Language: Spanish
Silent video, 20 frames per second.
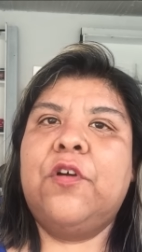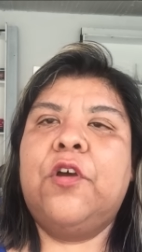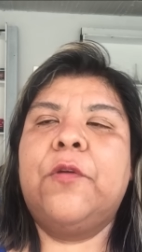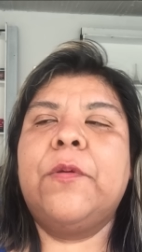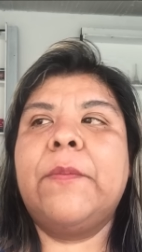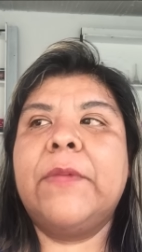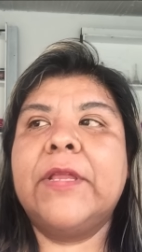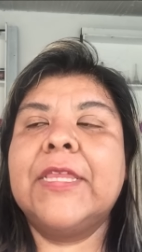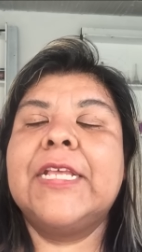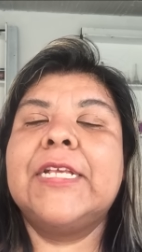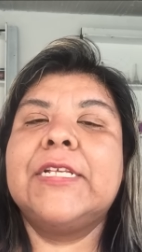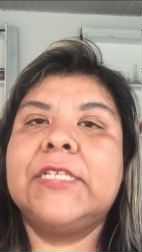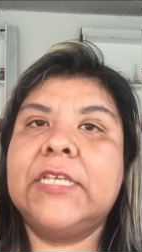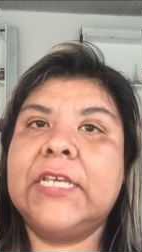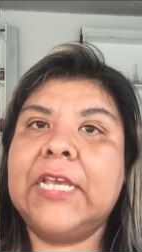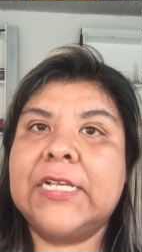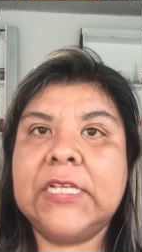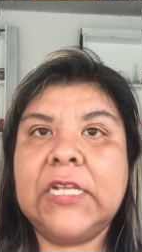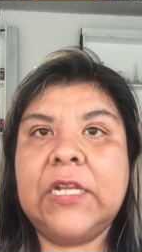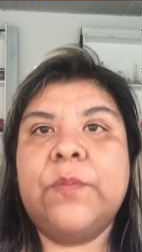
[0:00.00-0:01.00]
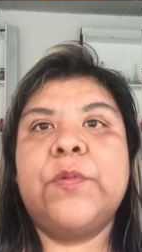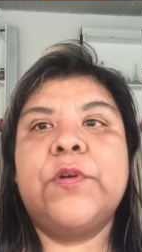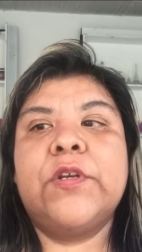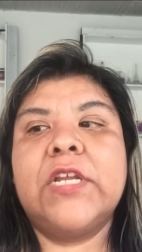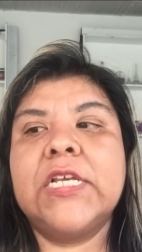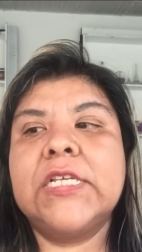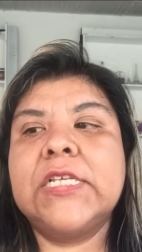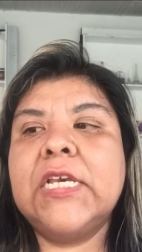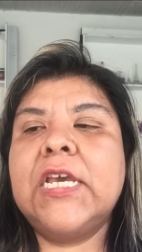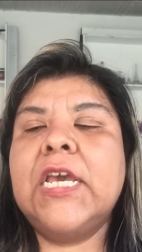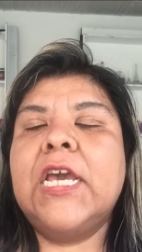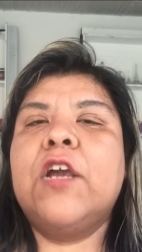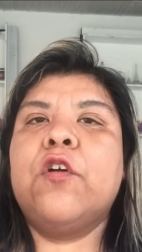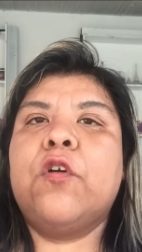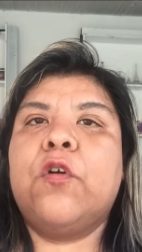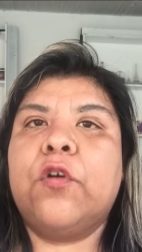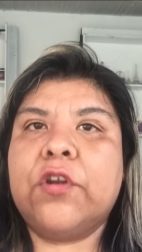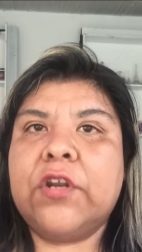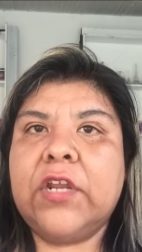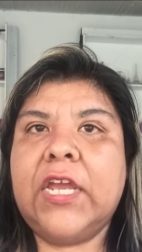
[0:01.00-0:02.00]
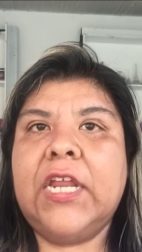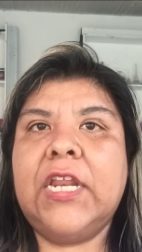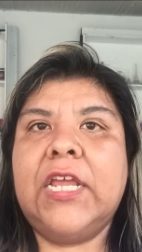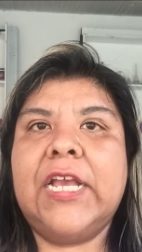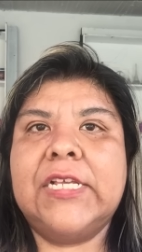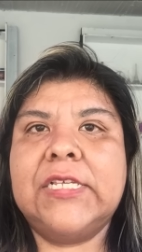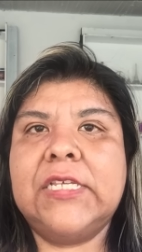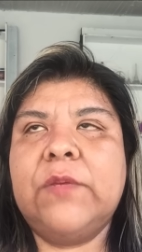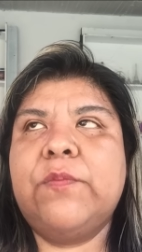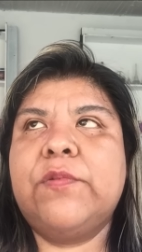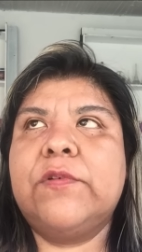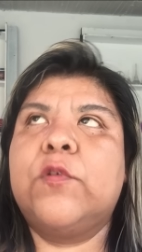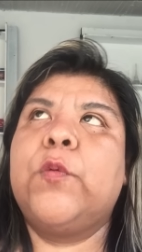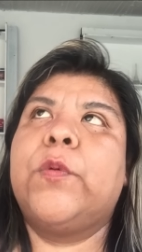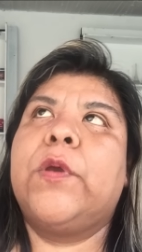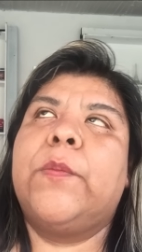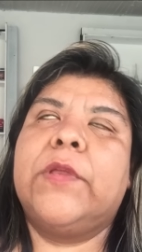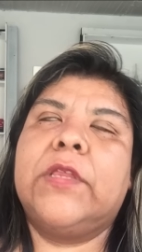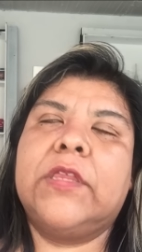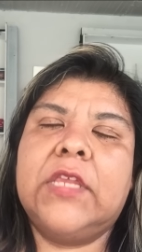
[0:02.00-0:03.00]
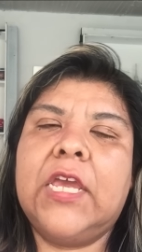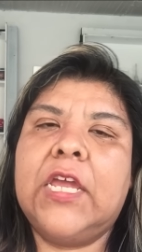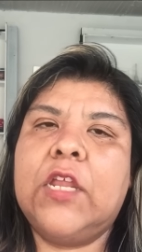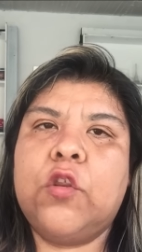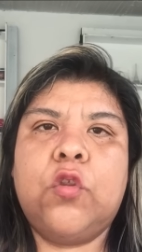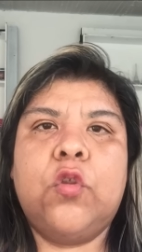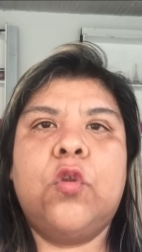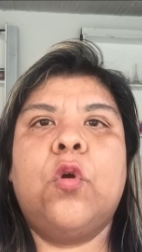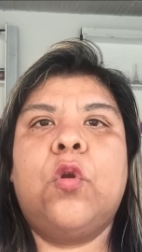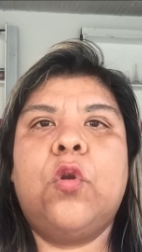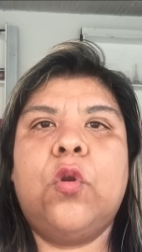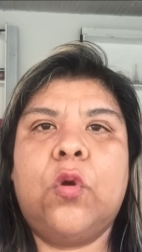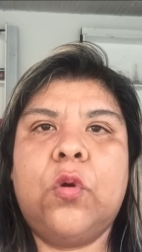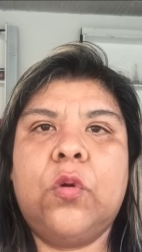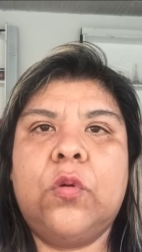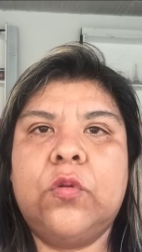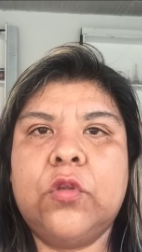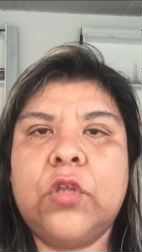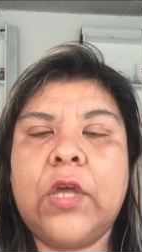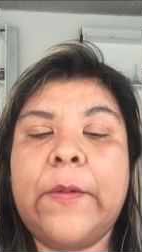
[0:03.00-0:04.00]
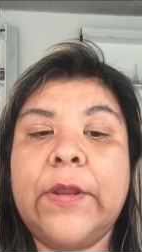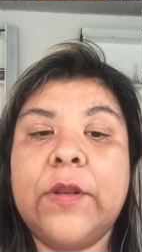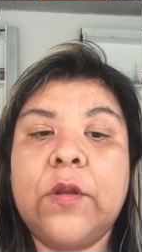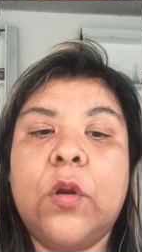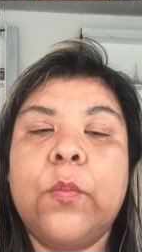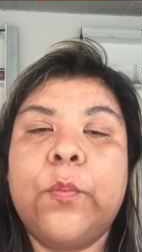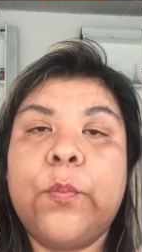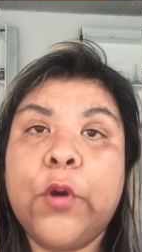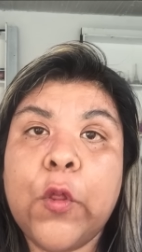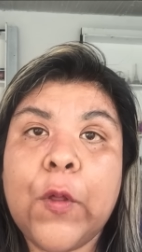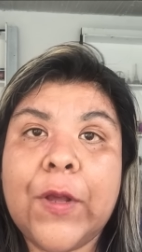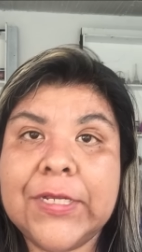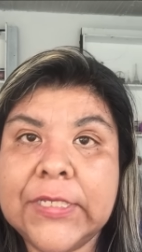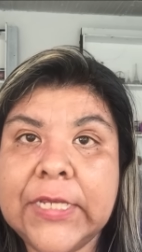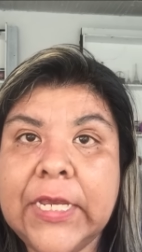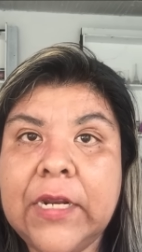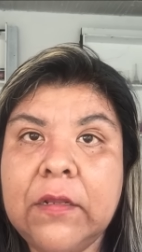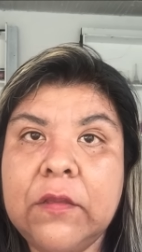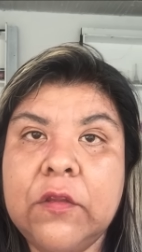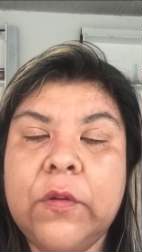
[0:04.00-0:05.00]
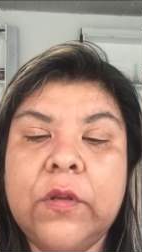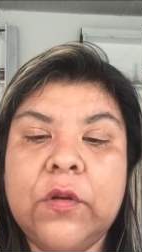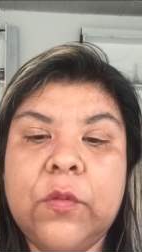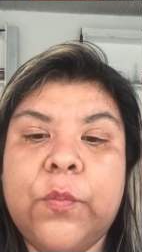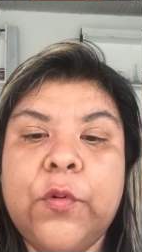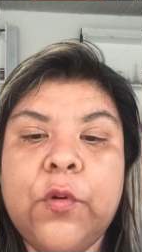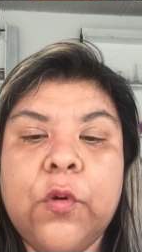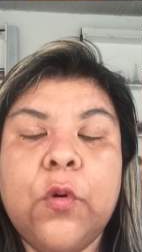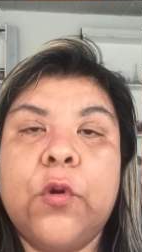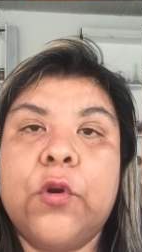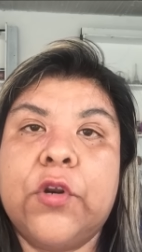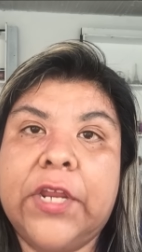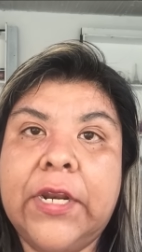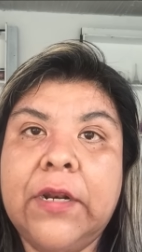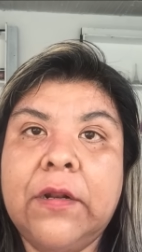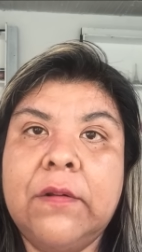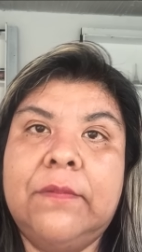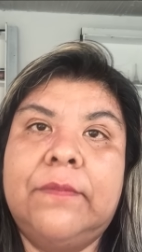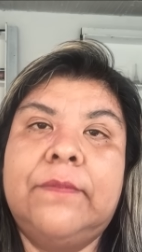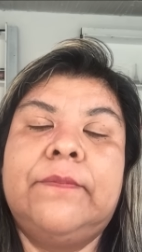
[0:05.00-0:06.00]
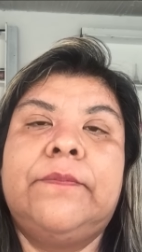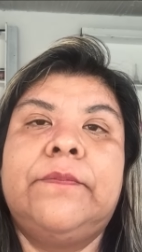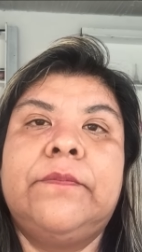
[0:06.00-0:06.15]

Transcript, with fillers: Obviamente si ya si le pones correr y así, pues obviamente no lo, todavía no lo puedo hacer, todavía no puedo correr,